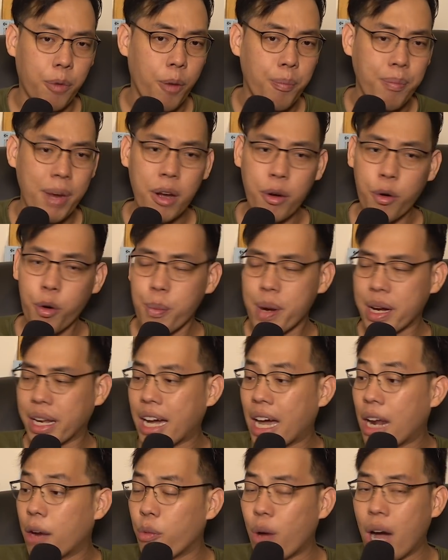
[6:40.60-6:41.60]
ผมไม่รู้เหมือน
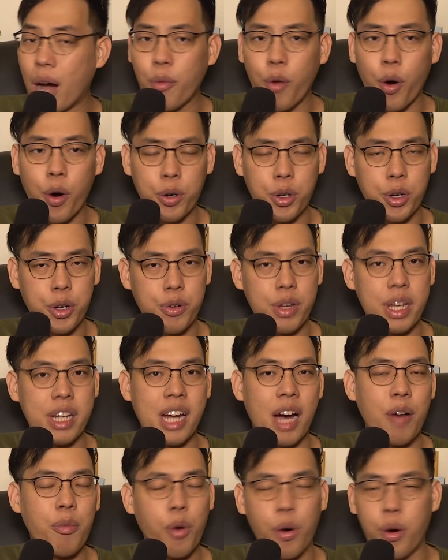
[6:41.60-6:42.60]
กันว่าวงดนตรี
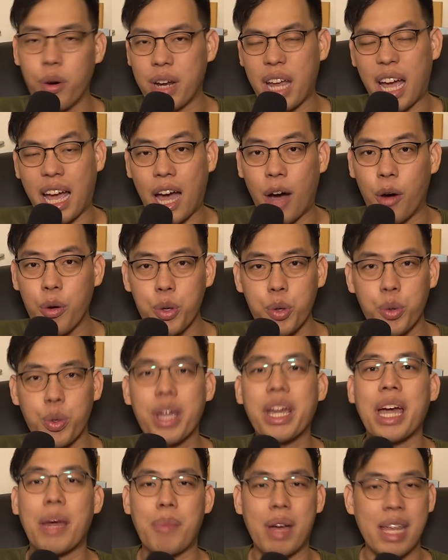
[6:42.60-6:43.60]
ทั้งวงเนี่ยเขาอยู่
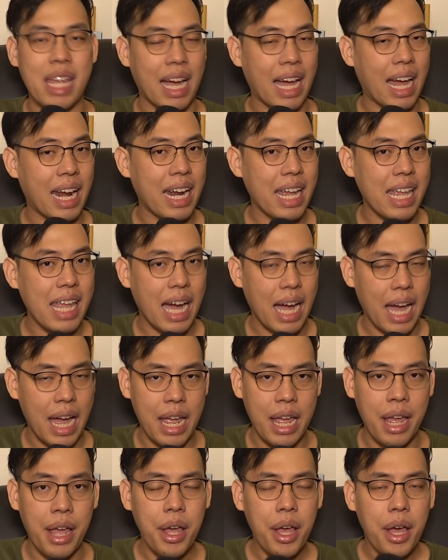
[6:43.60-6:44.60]
ด้วยกันมาอย่างนั้นได้ยังไง
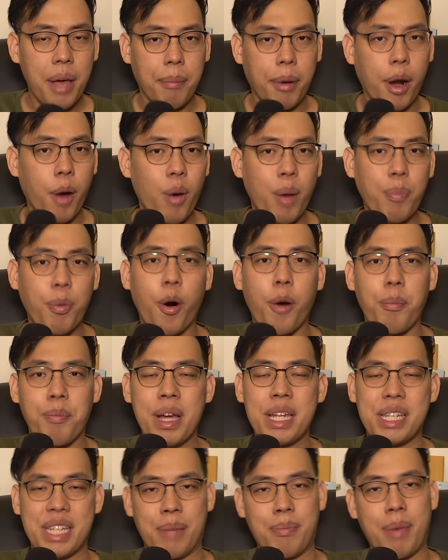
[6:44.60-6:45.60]
เพราะว่าผม
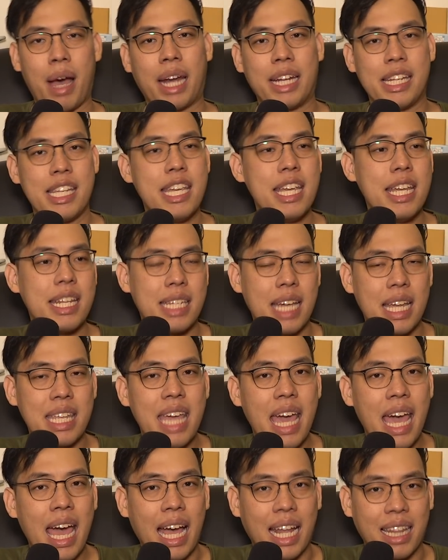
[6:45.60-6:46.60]
ไม่สามารถที่จะ
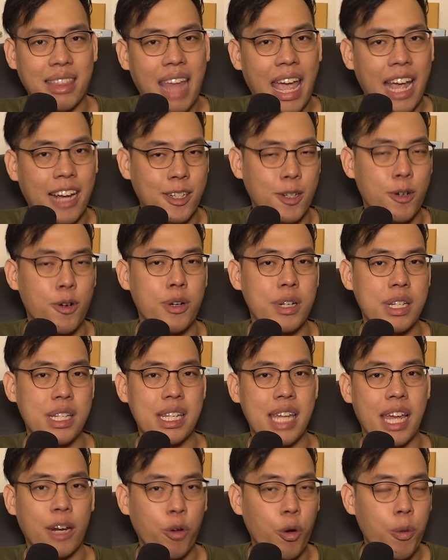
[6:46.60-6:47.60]
แยกแต่งโทน
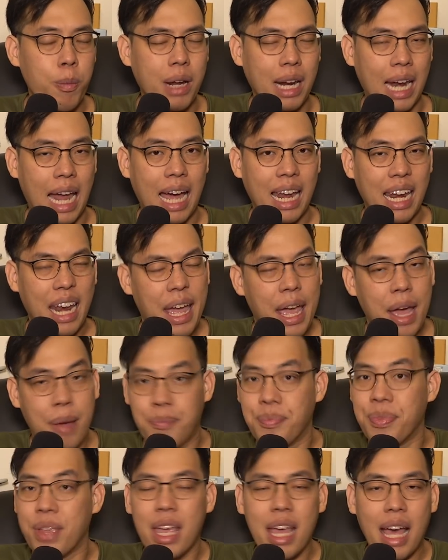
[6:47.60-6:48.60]
เสียงทุ้มกลางแหลม
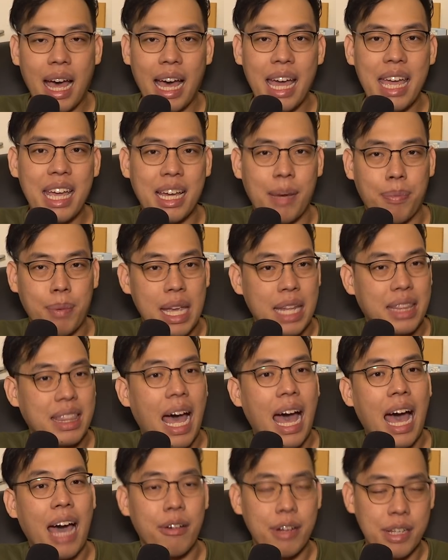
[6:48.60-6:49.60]
ให้กับกี
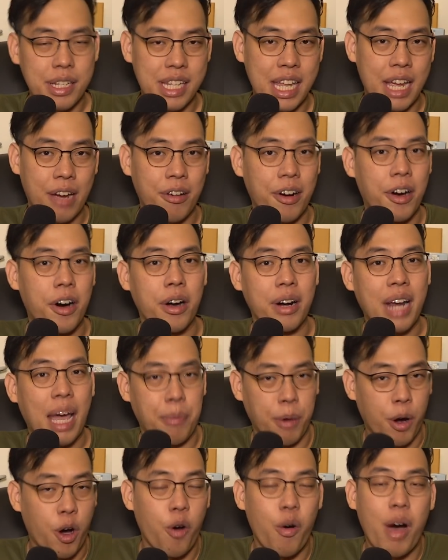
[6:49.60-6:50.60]
ตาร์หรือเสียงร้องได้
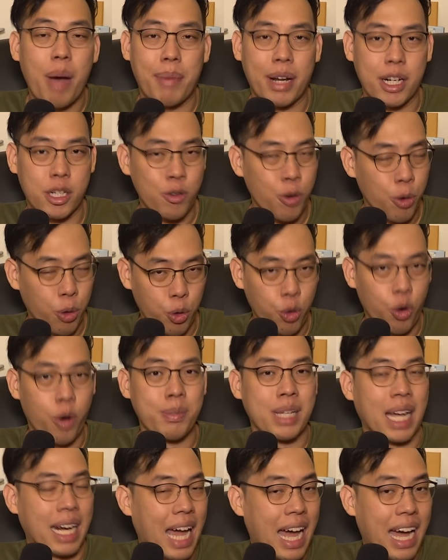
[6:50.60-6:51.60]
เพราะว่ามันถูกรวม
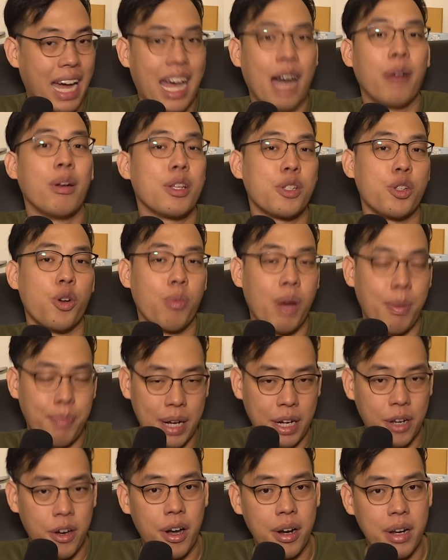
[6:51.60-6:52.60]
จากทางเขาแล้วส่งมา
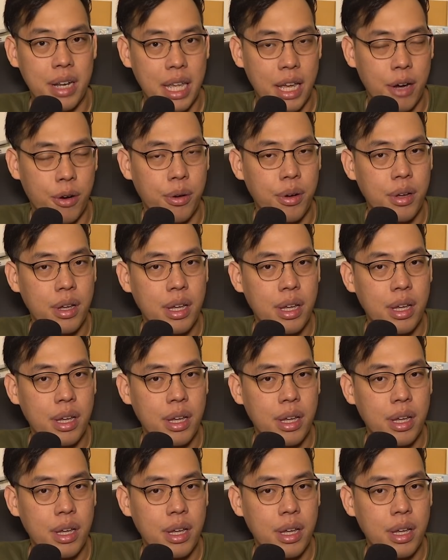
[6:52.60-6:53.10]
เป็นก้อนเดียว